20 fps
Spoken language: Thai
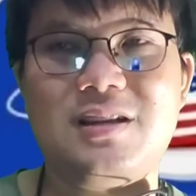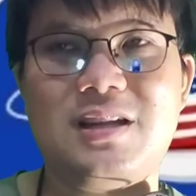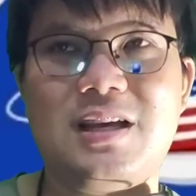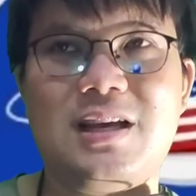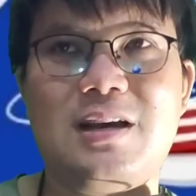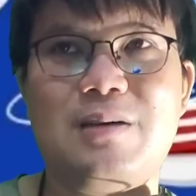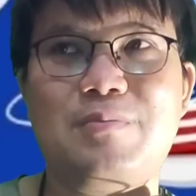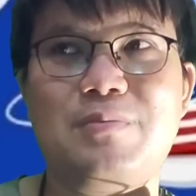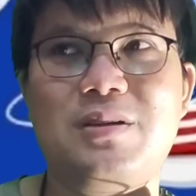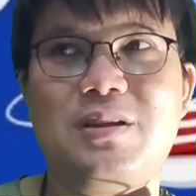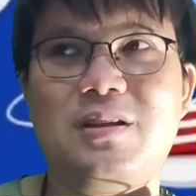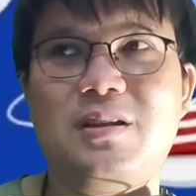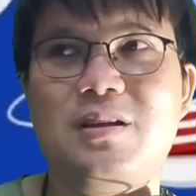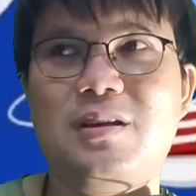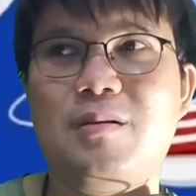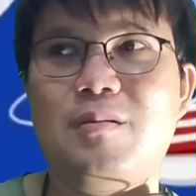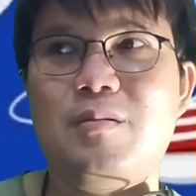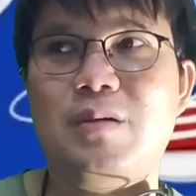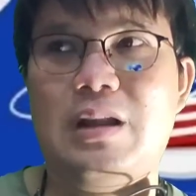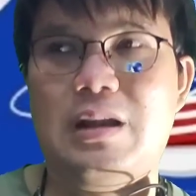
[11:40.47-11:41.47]
นะครับ
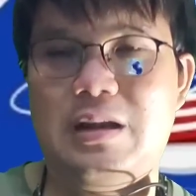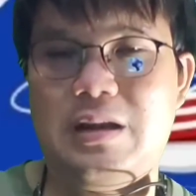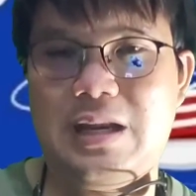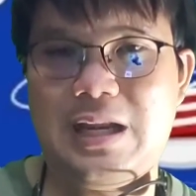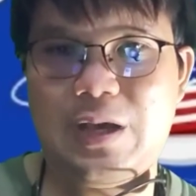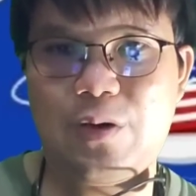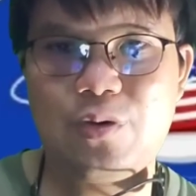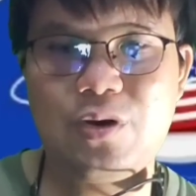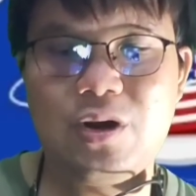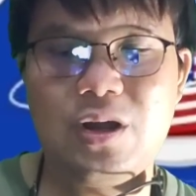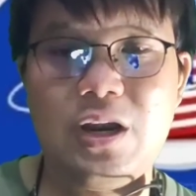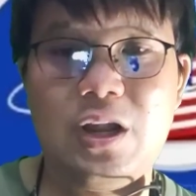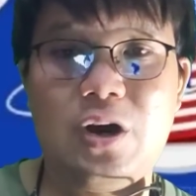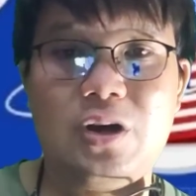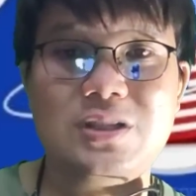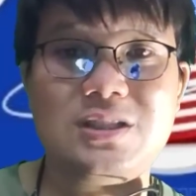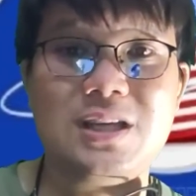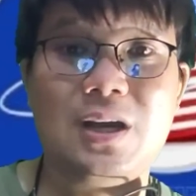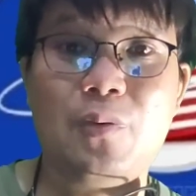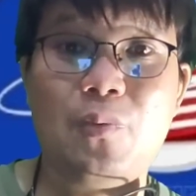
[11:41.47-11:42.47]
เราก็รอ
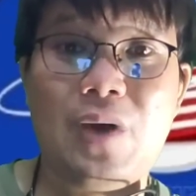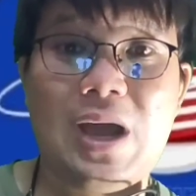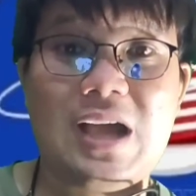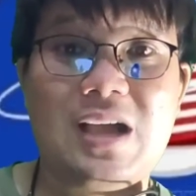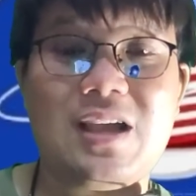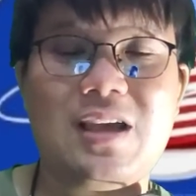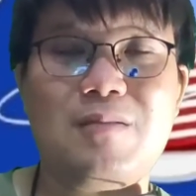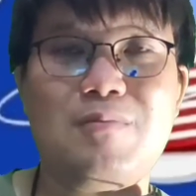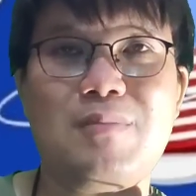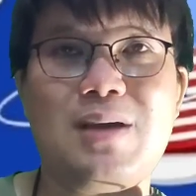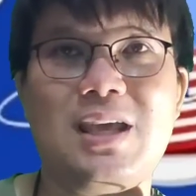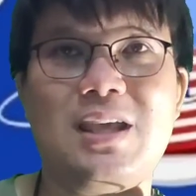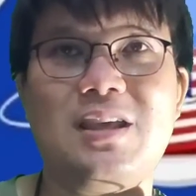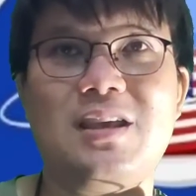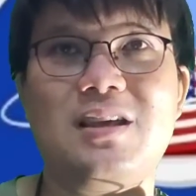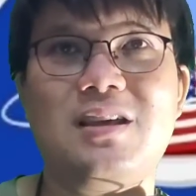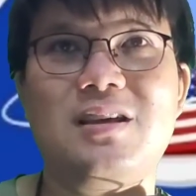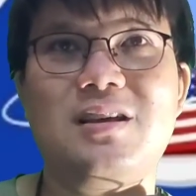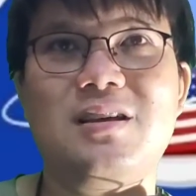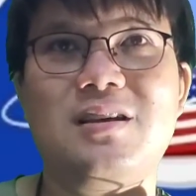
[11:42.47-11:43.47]
จังหวะกันใหม่
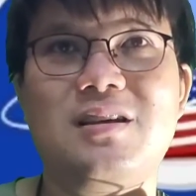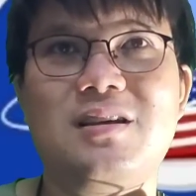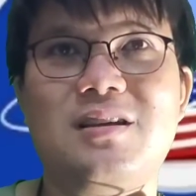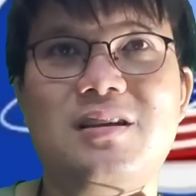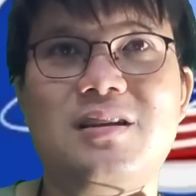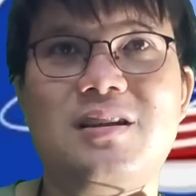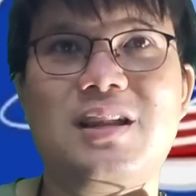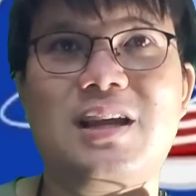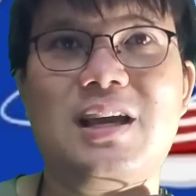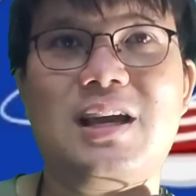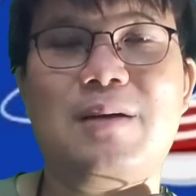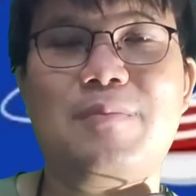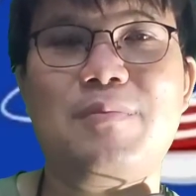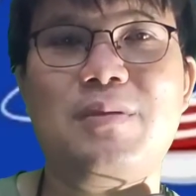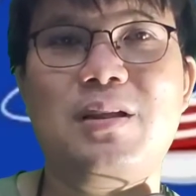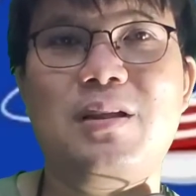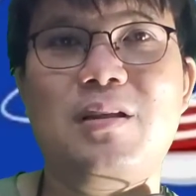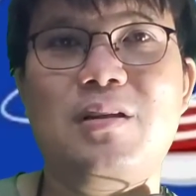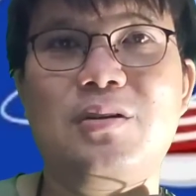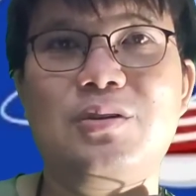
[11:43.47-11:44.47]
นะครับ
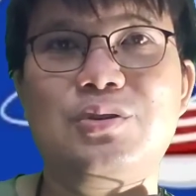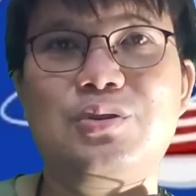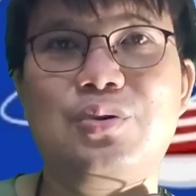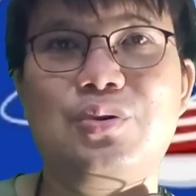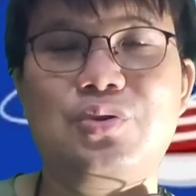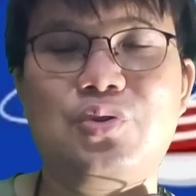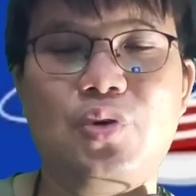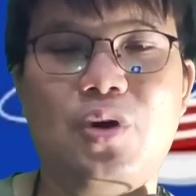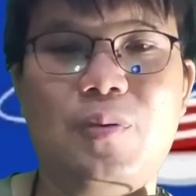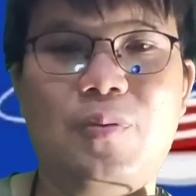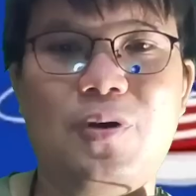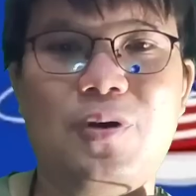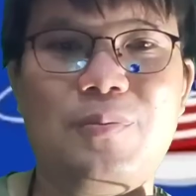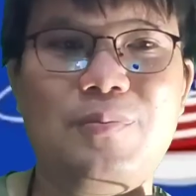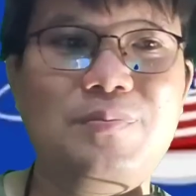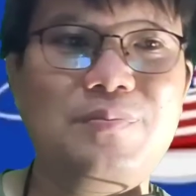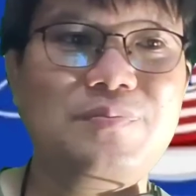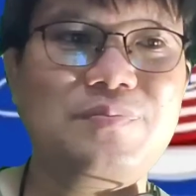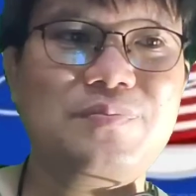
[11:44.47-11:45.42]
ส่วนตัวผม